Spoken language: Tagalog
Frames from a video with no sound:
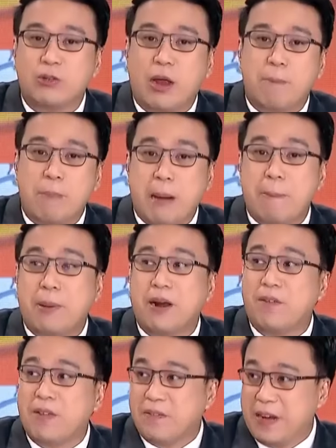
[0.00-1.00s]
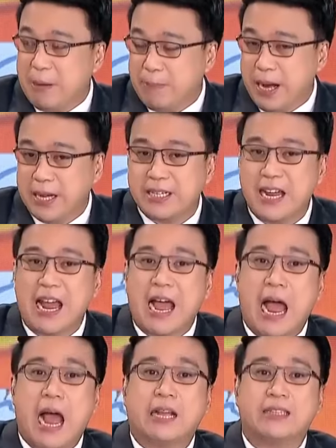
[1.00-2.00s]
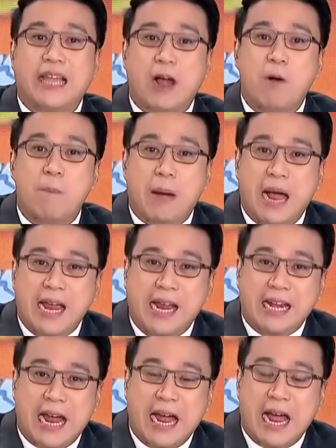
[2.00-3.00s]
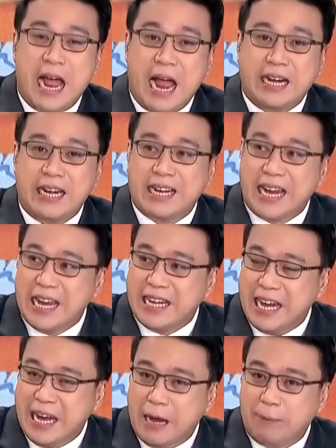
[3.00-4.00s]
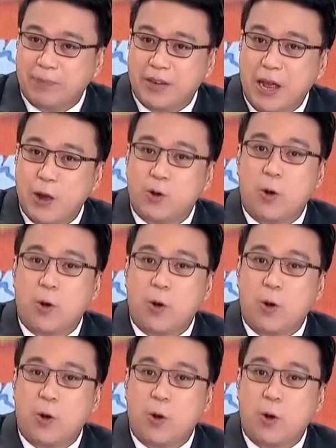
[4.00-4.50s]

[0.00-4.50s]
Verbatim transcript: That's why people of the Philippines, ang taong bayan na ang nagiging